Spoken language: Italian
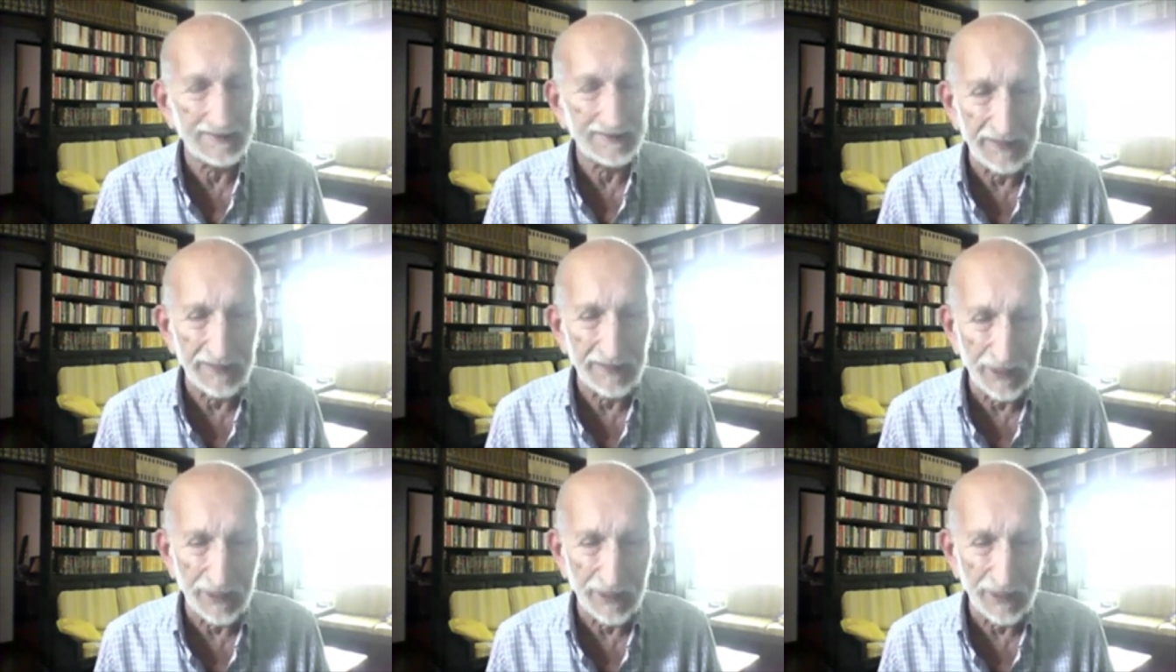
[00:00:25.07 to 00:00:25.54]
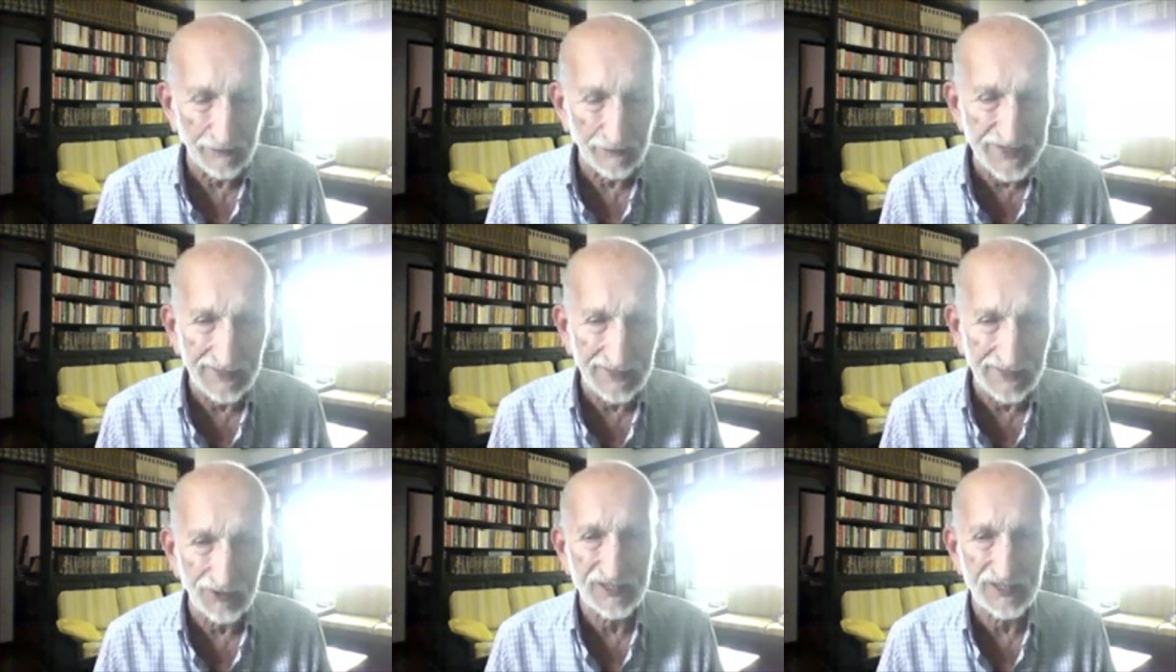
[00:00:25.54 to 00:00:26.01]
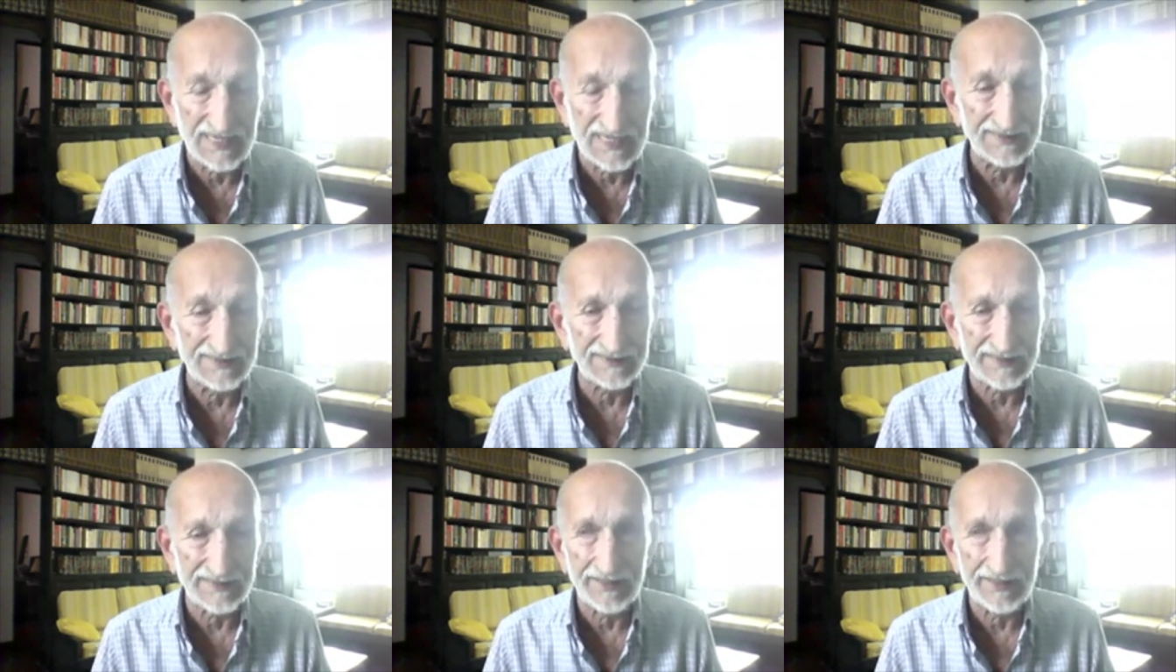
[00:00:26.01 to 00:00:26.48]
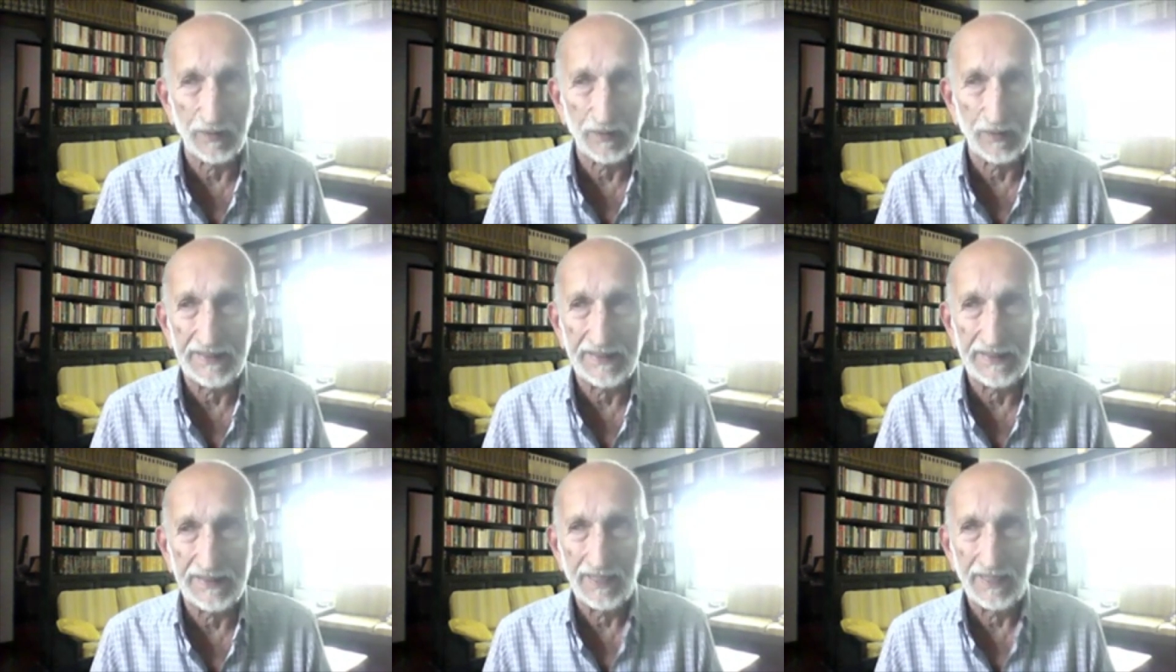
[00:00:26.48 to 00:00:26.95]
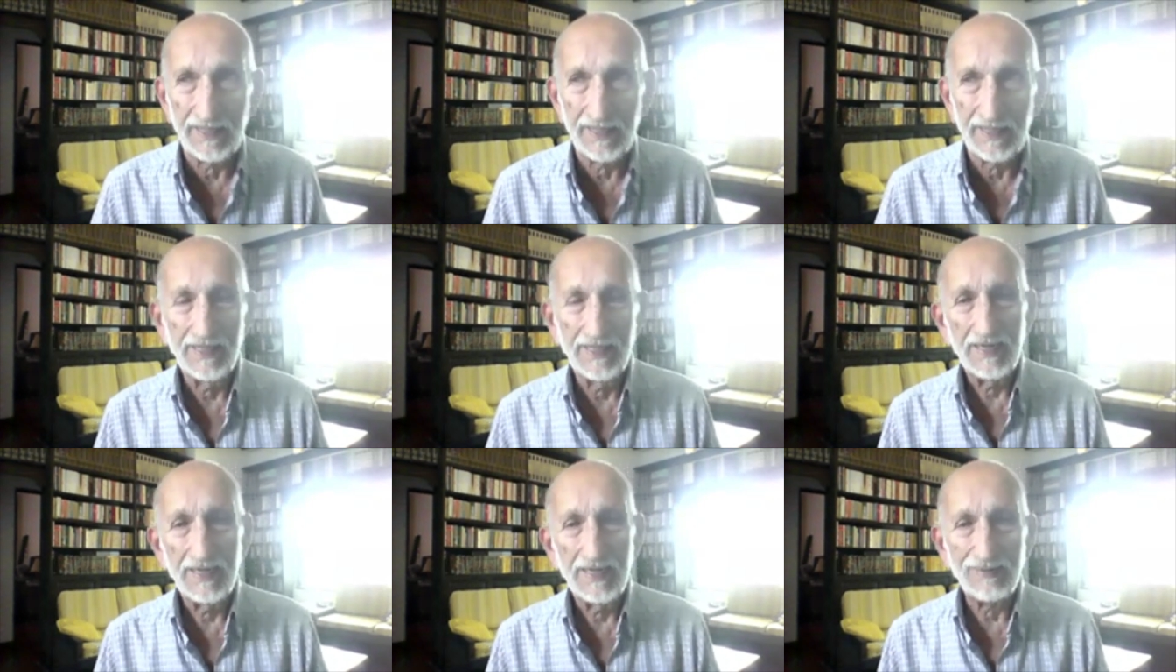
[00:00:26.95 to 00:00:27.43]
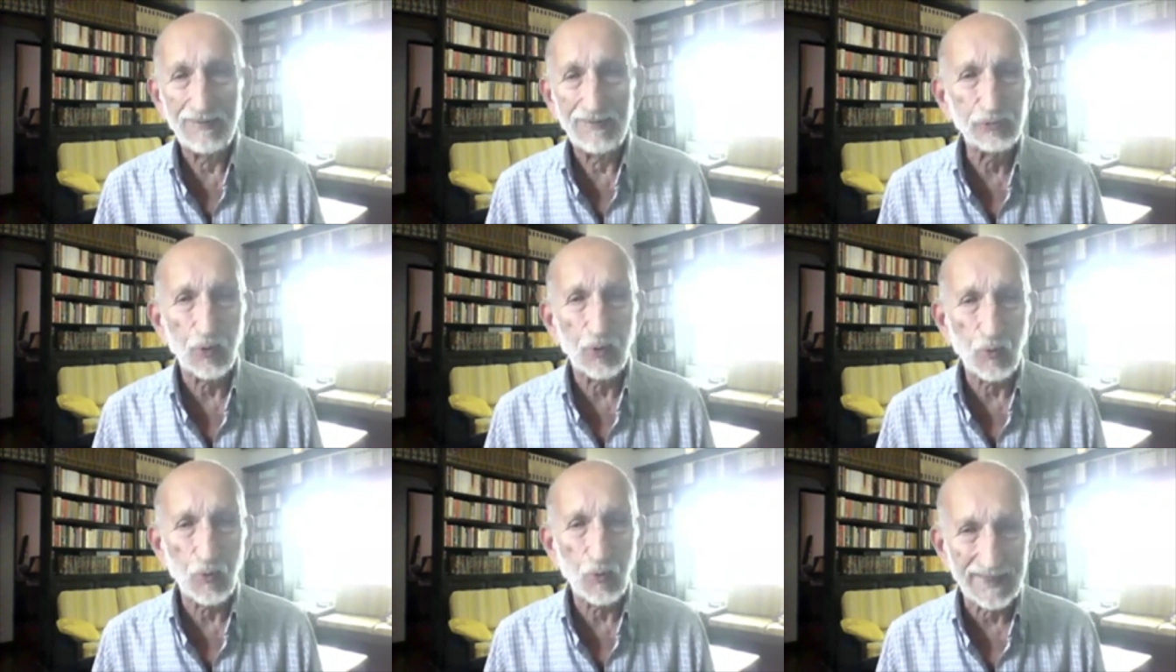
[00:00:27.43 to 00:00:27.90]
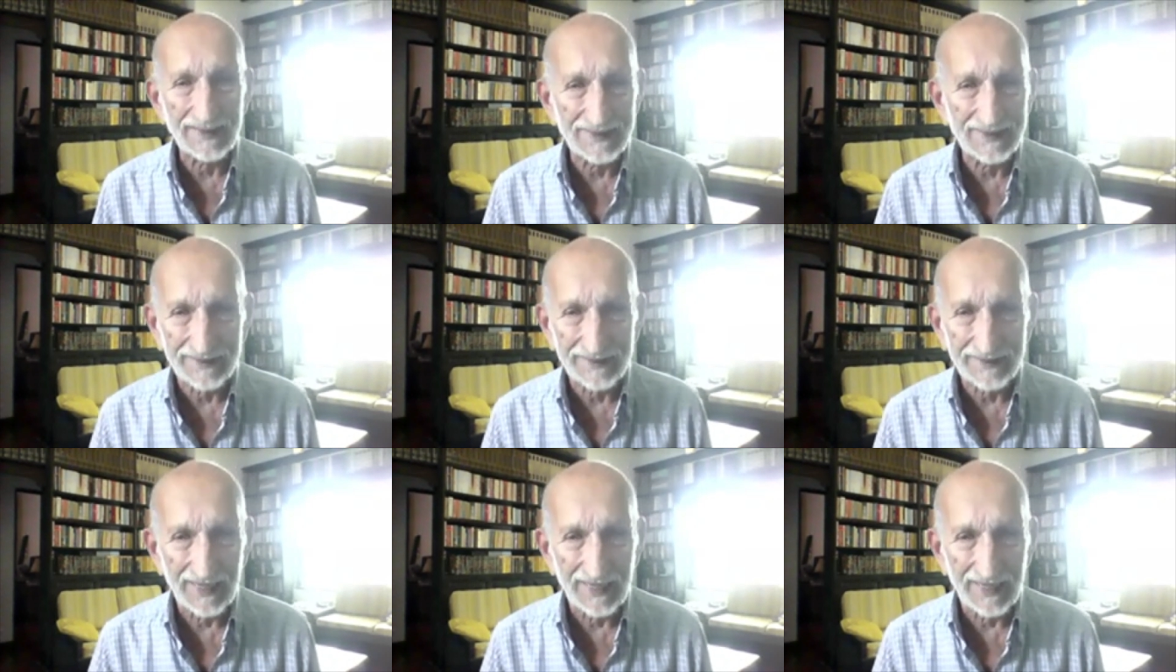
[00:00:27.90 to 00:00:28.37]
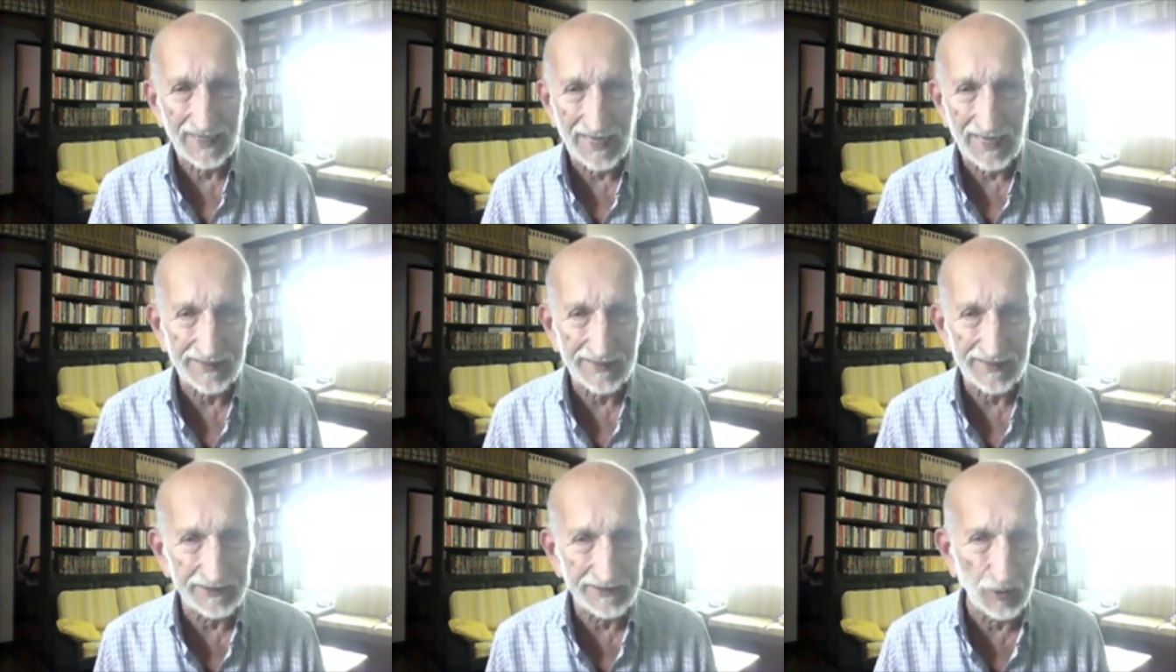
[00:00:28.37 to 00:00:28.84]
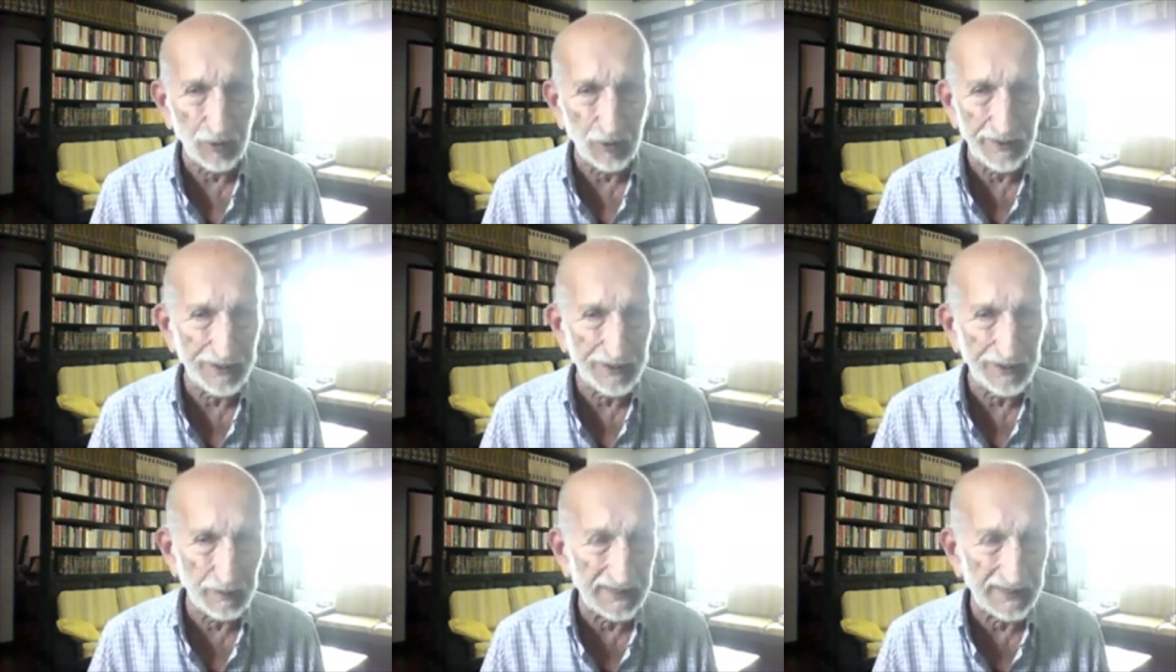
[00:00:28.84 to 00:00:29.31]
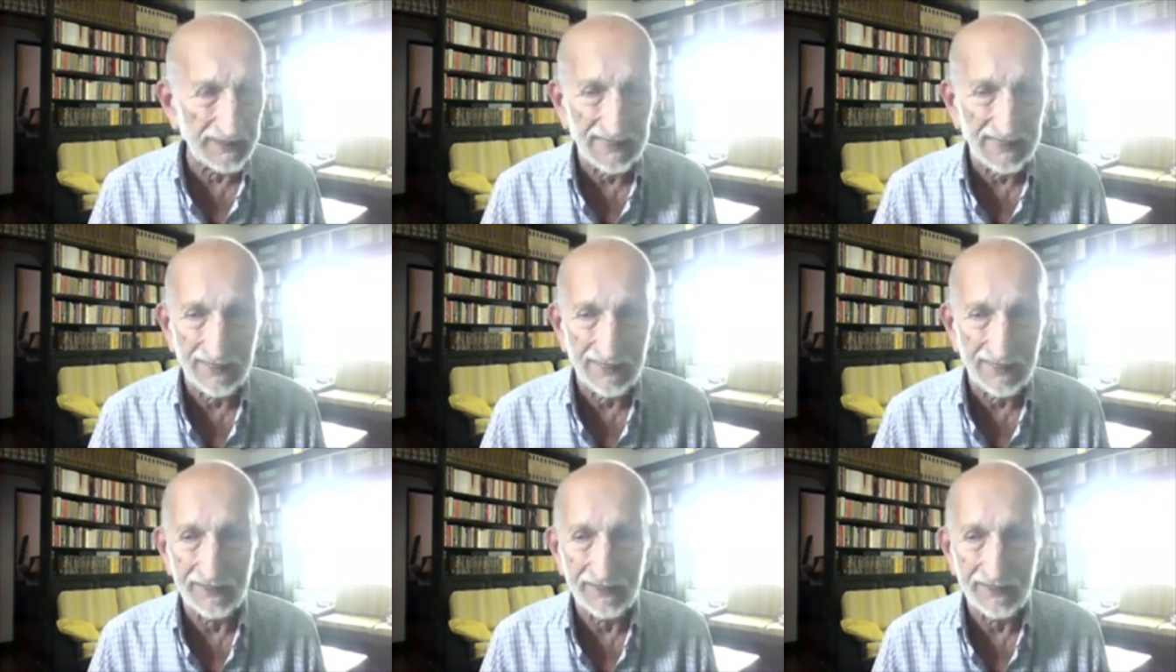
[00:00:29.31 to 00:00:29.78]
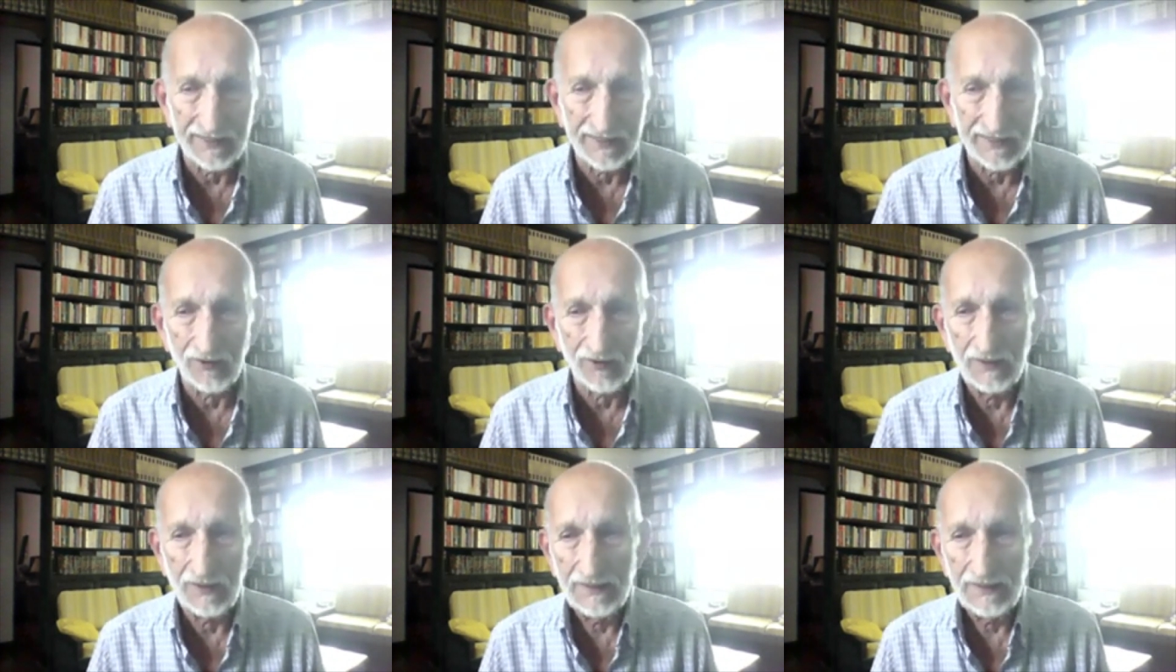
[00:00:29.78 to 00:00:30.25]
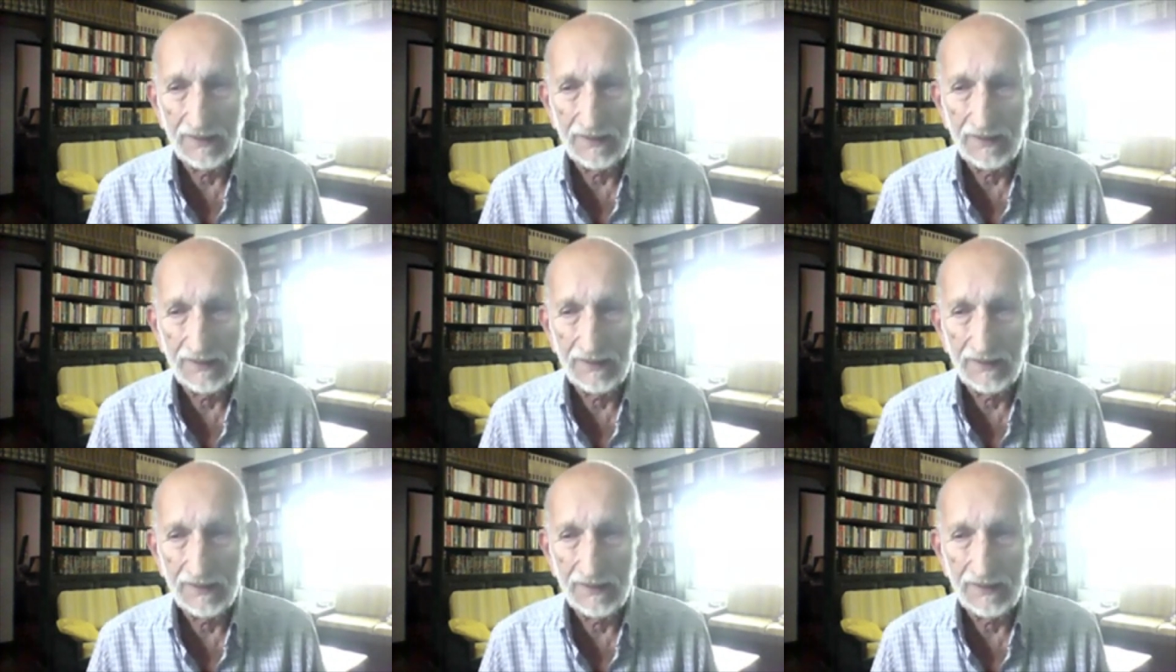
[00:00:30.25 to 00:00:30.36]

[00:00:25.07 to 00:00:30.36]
nel 1963, quindi ha avuto 43 anni di dominio britannico.